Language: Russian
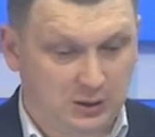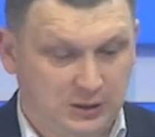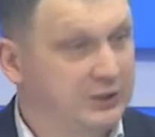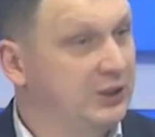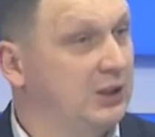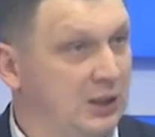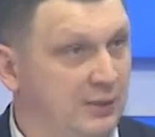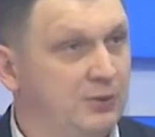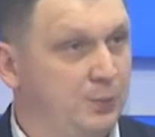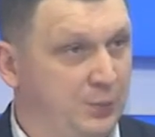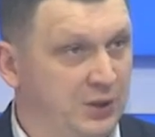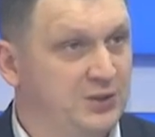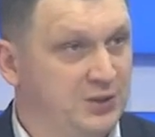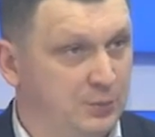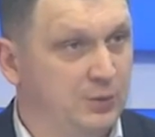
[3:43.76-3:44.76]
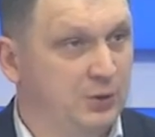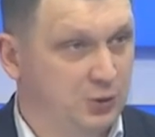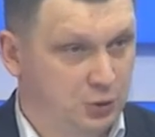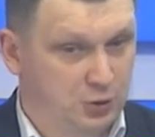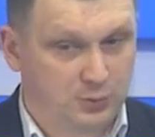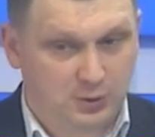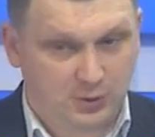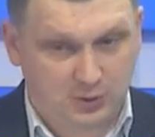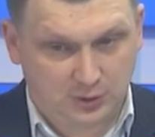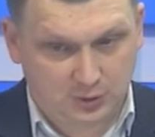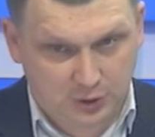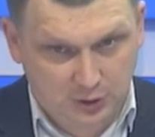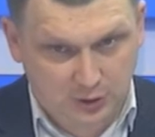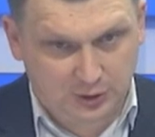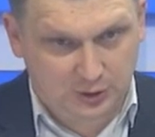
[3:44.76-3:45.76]
это, главный принцип был, чтобы
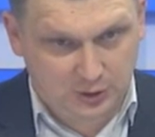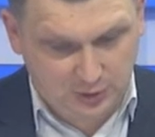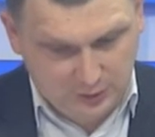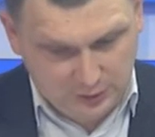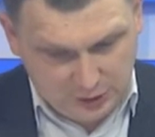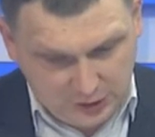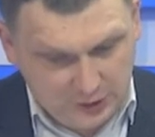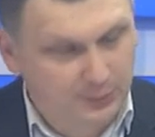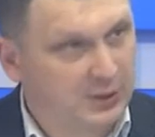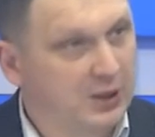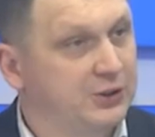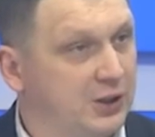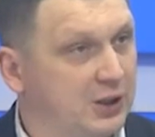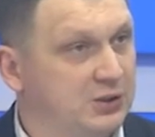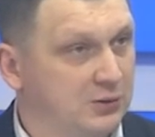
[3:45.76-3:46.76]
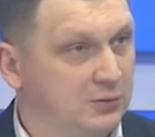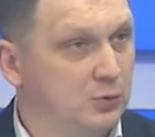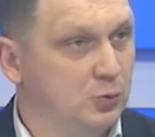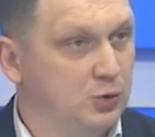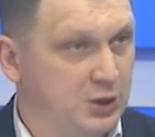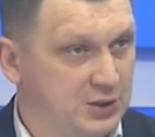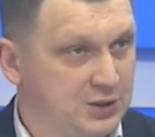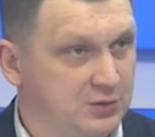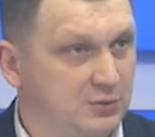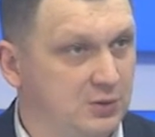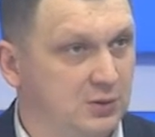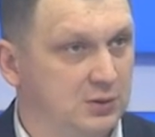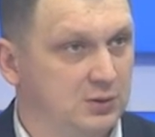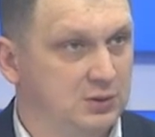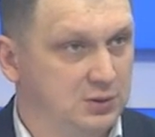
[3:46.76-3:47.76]
член палаты активно
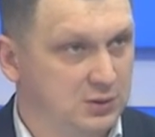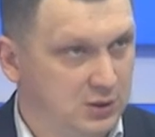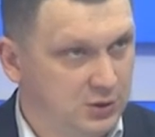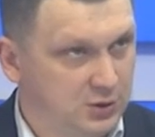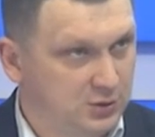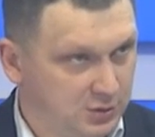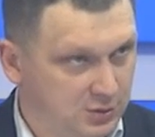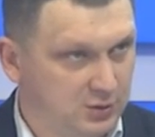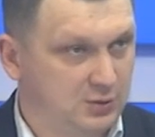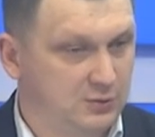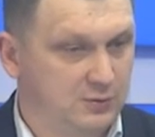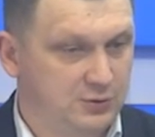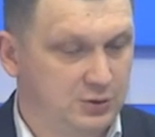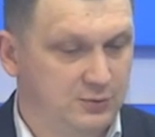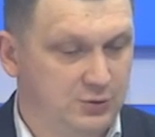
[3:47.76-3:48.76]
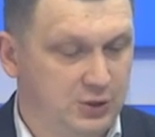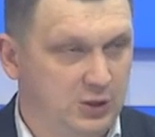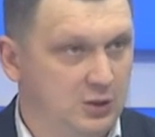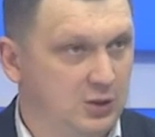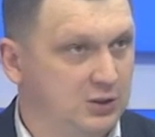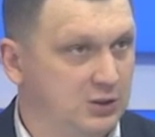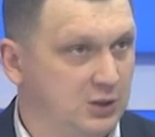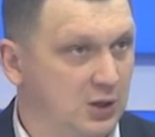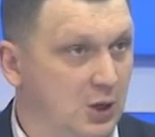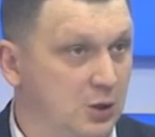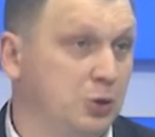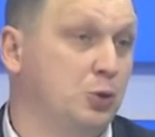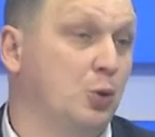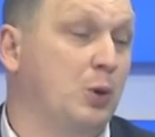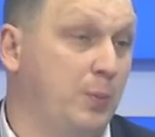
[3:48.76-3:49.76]
участвовал, значит, э, в деятельности
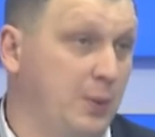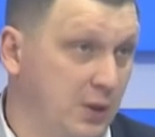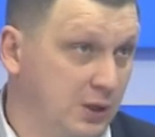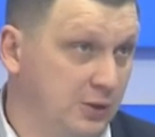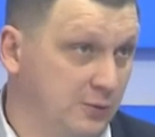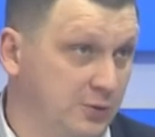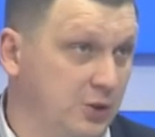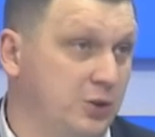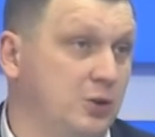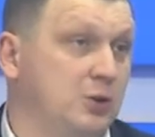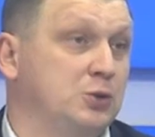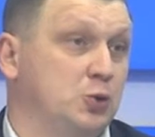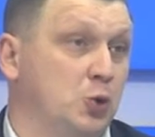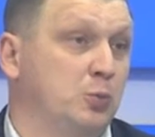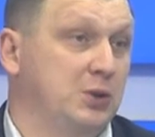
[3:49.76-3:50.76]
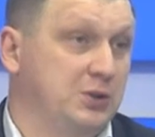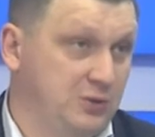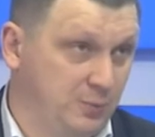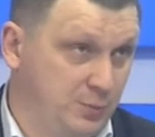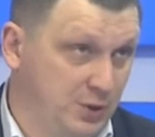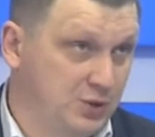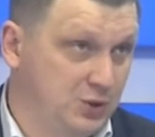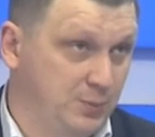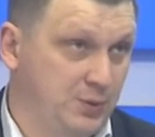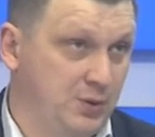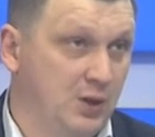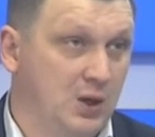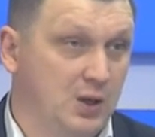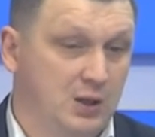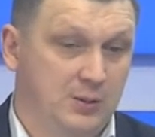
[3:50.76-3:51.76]
не только палаты, в деятельности области, в принципе,
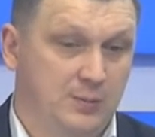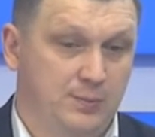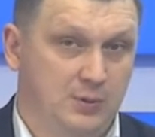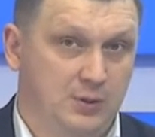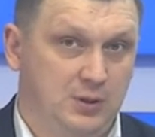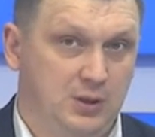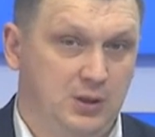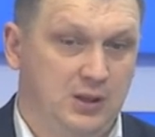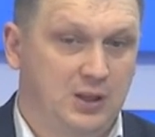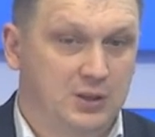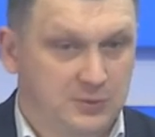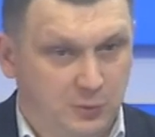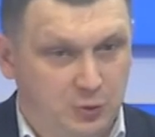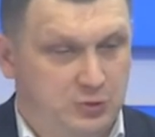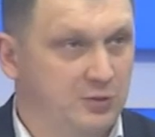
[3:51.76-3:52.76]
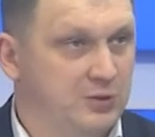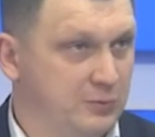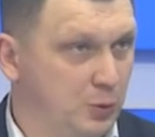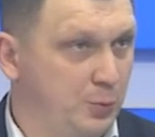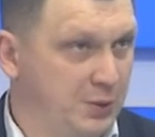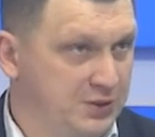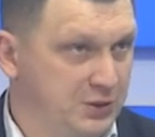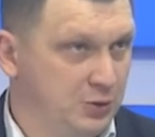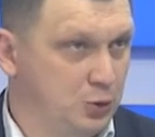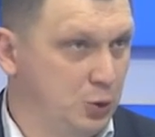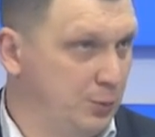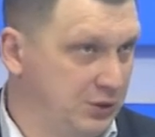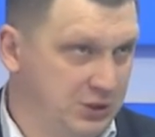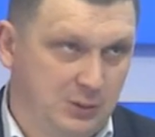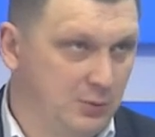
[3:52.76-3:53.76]
и, я озвучивал свою позицию
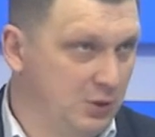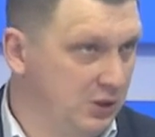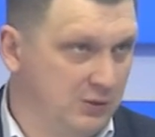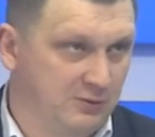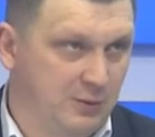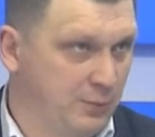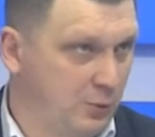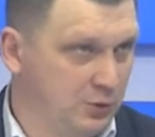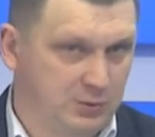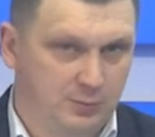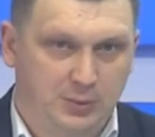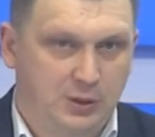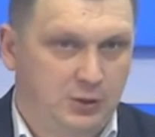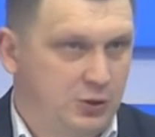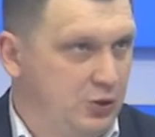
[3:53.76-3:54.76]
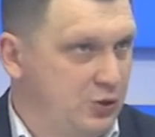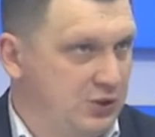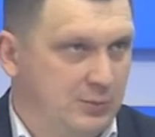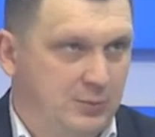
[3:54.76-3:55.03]
по тем или иным вопросам, политическим,